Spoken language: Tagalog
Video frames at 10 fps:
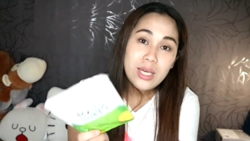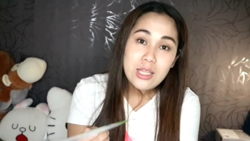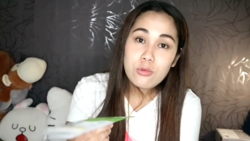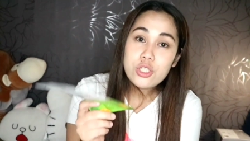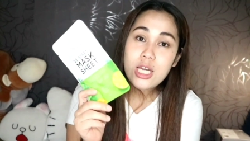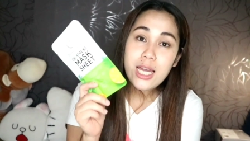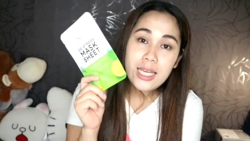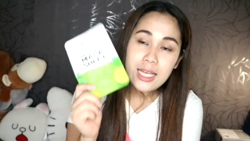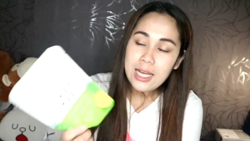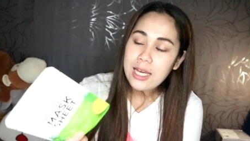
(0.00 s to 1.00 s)
pwede mo
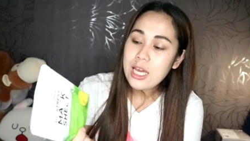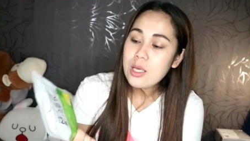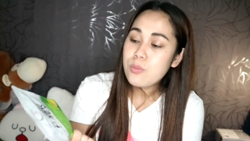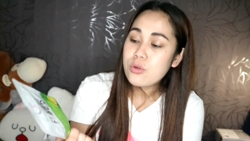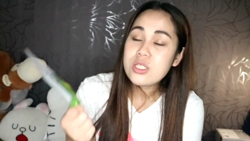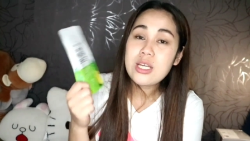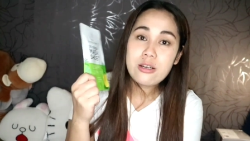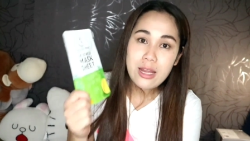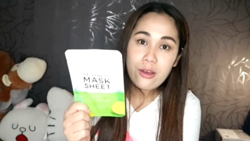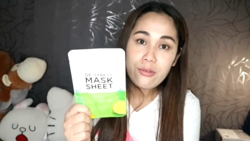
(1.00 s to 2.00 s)
siyang ilagay po
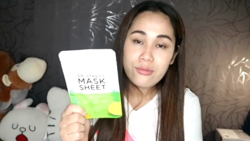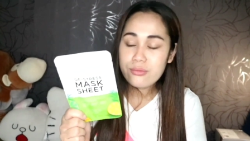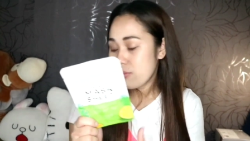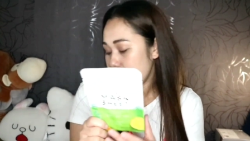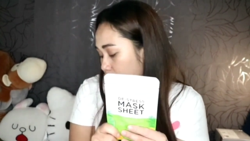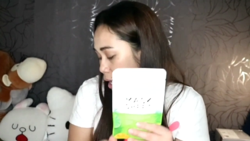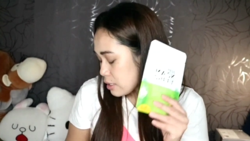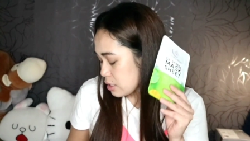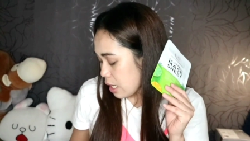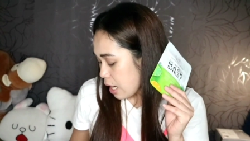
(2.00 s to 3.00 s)
sa ref.
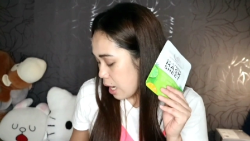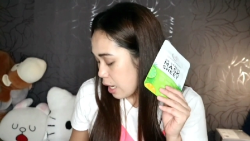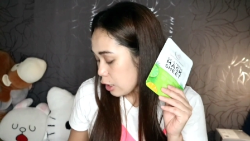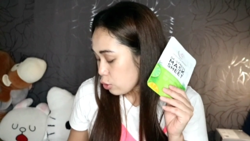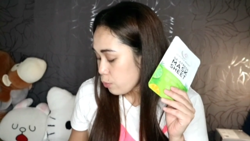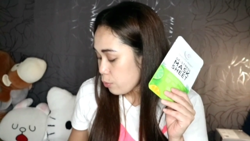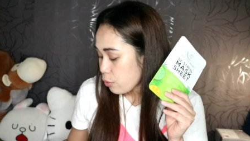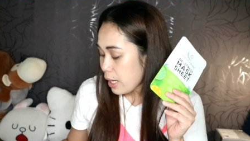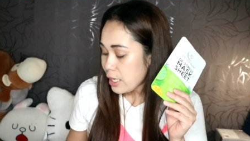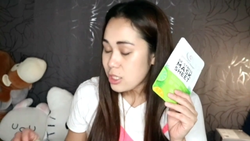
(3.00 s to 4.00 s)
At saka, eto
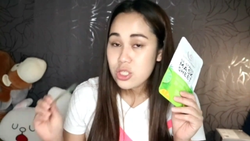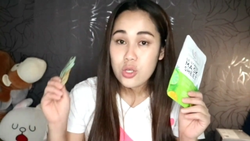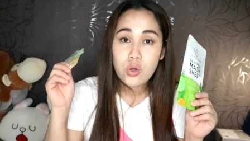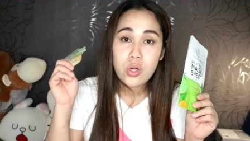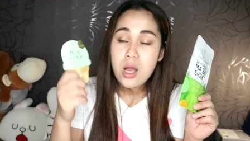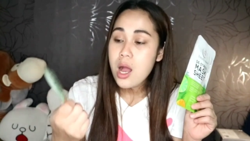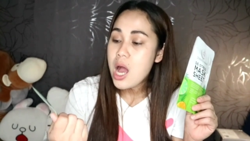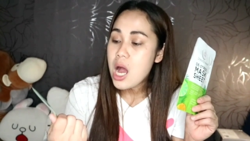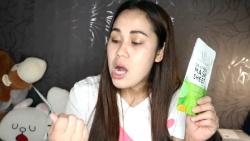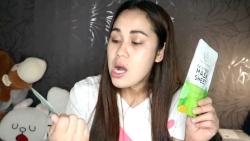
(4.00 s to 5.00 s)
po guys, yung
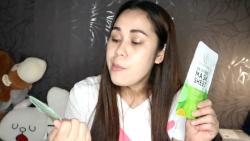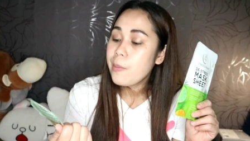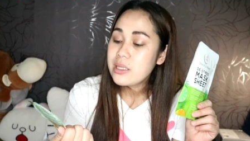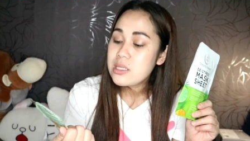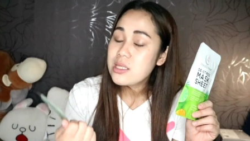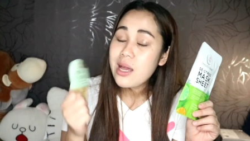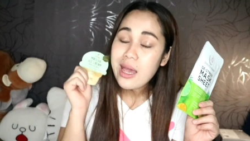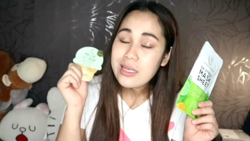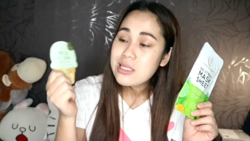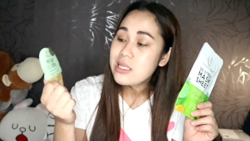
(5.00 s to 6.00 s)
uh, mat
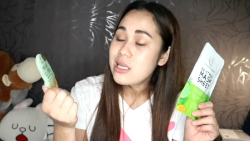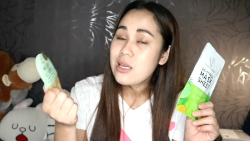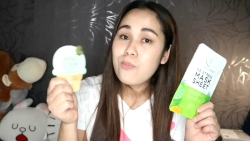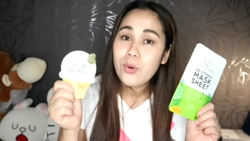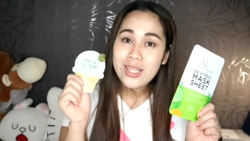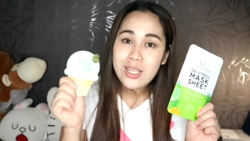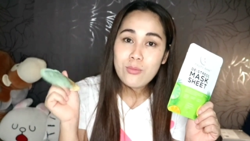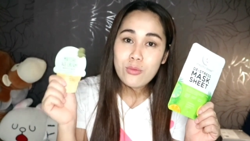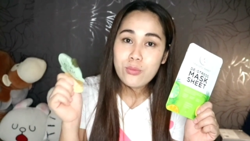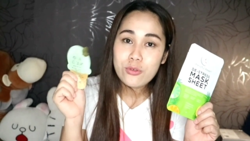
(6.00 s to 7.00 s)
sa ice cream,
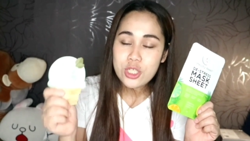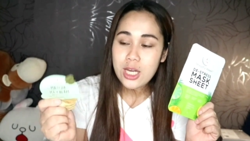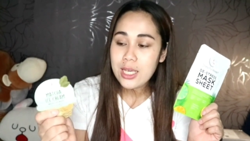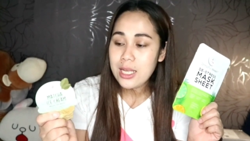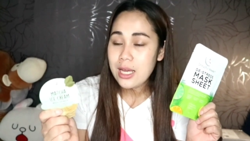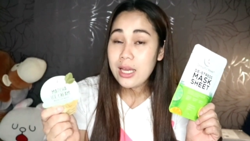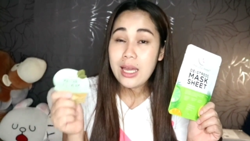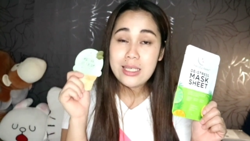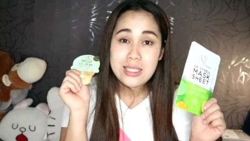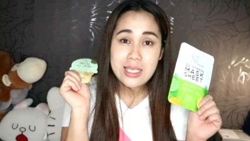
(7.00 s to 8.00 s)
pwede mo po siya
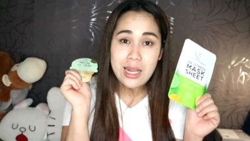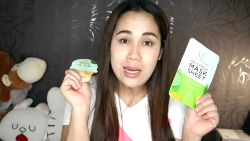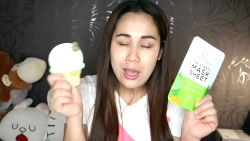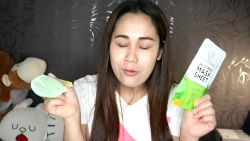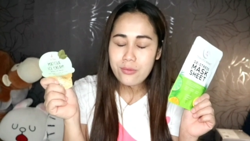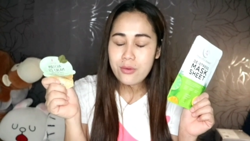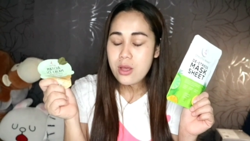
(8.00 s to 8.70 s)
ilagay sa ref.